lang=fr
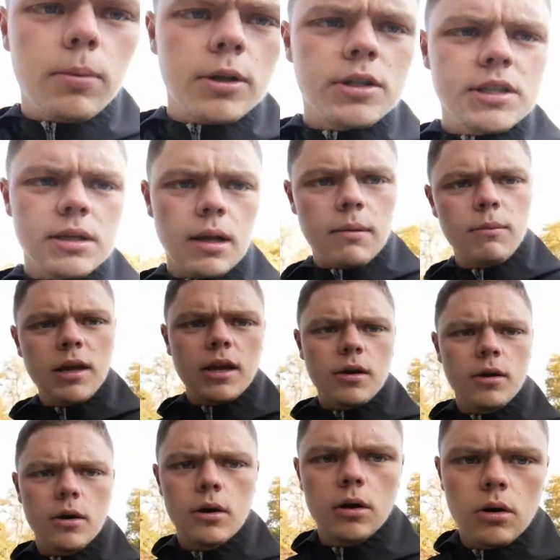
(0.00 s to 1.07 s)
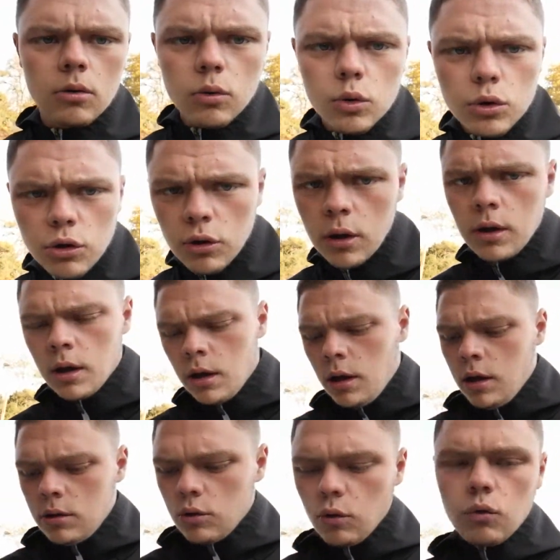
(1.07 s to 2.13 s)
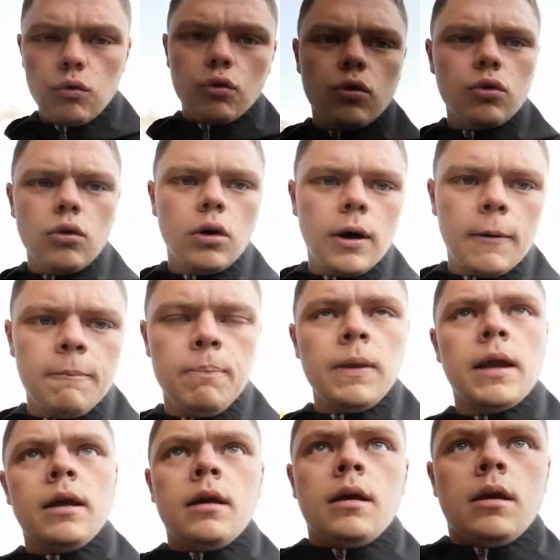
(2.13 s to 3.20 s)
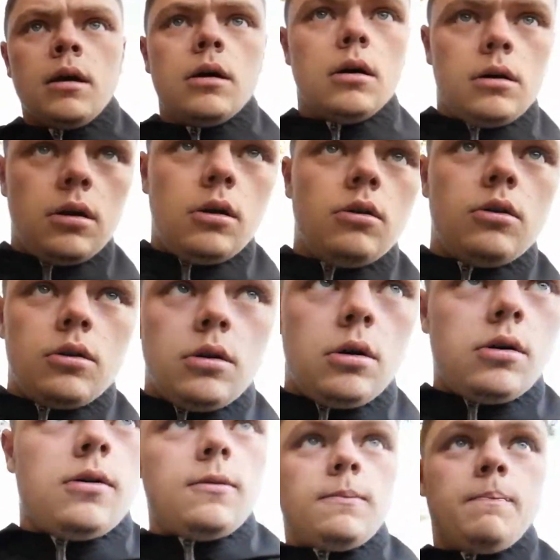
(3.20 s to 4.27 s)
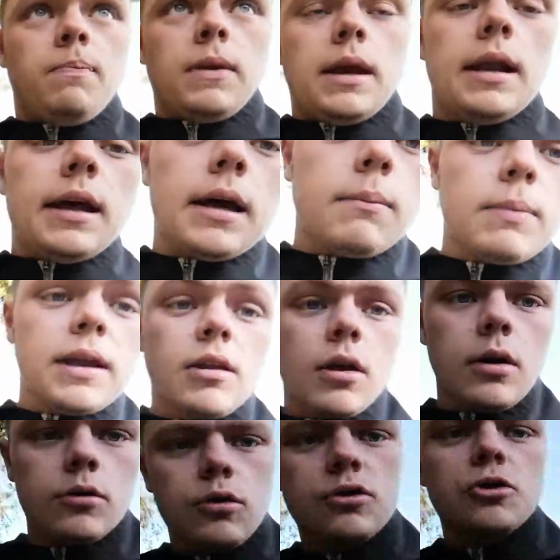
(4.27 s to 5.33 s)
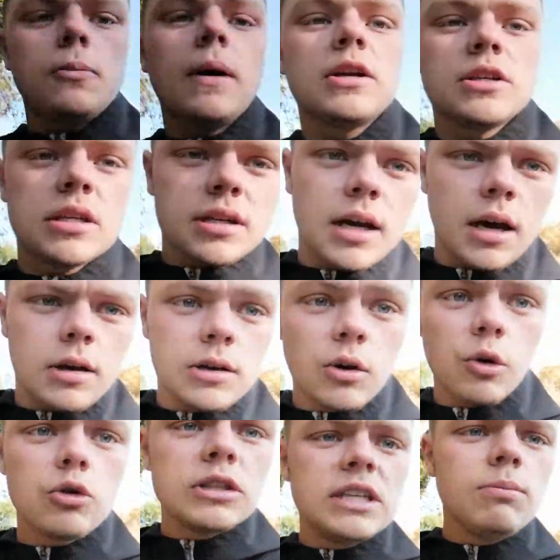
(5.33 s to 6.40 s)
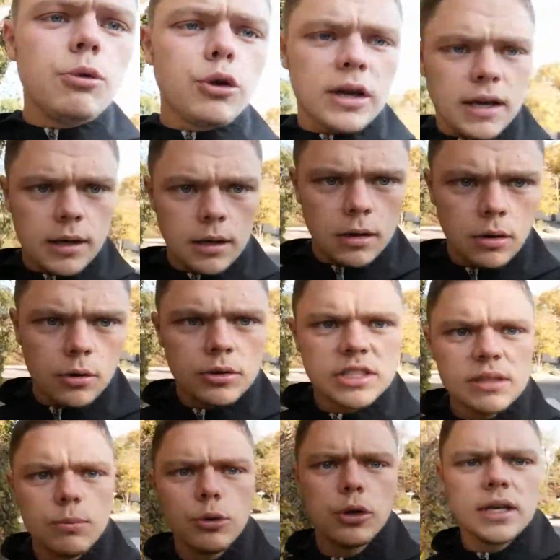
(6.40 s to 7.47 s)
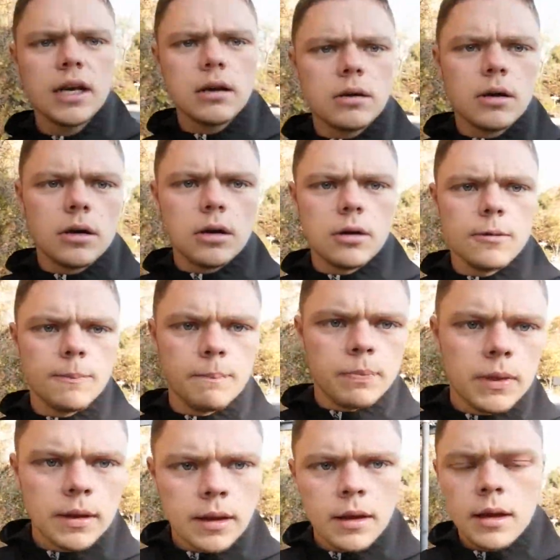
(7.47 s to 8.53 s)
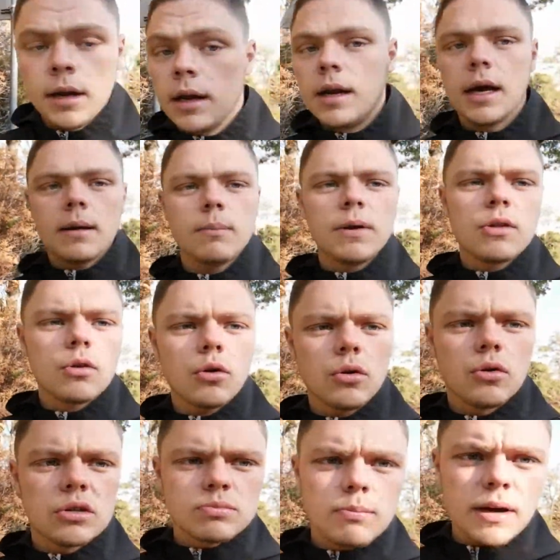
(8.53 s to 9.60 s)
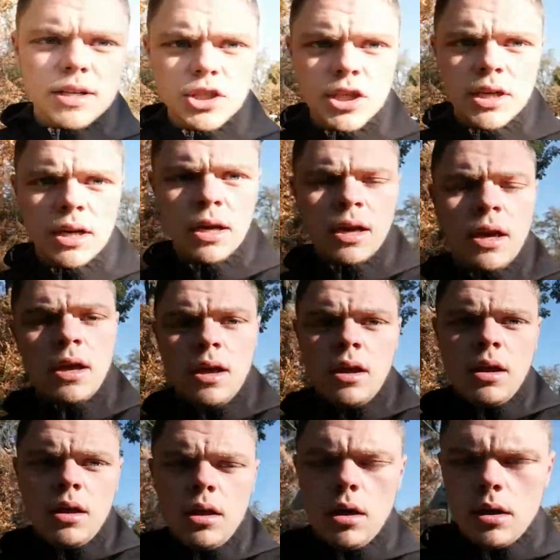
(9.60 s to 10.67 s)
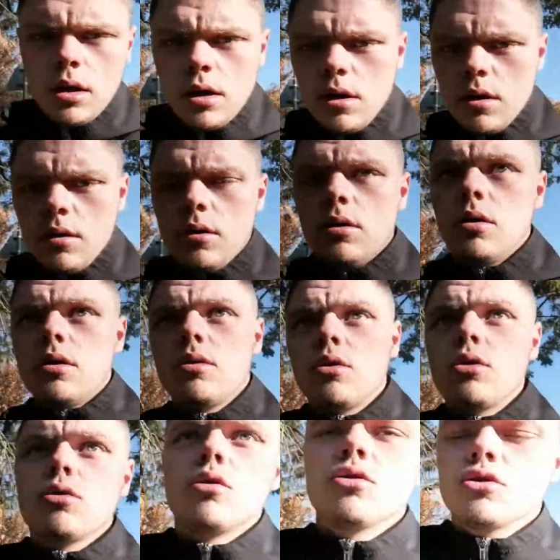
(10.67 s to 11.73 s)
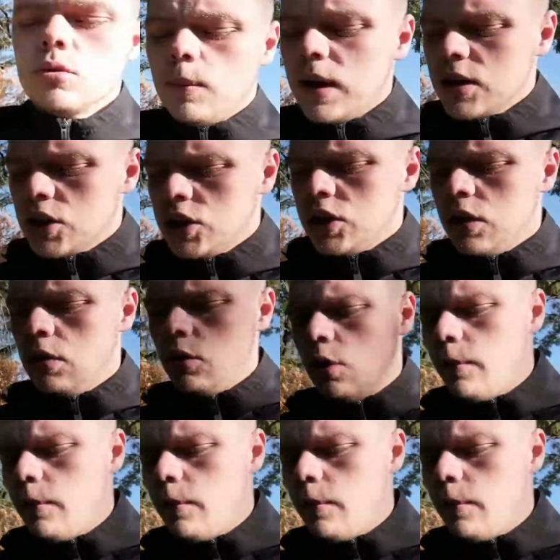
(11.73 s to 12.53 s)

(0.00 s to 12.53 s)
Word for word: bonne dynamique en route. Donc du coup, euh, l'arbitre de ce match sera Rudy Buquet. Rudy Buquet, l'arbitre de ce match. Euh, le, de, ce match, le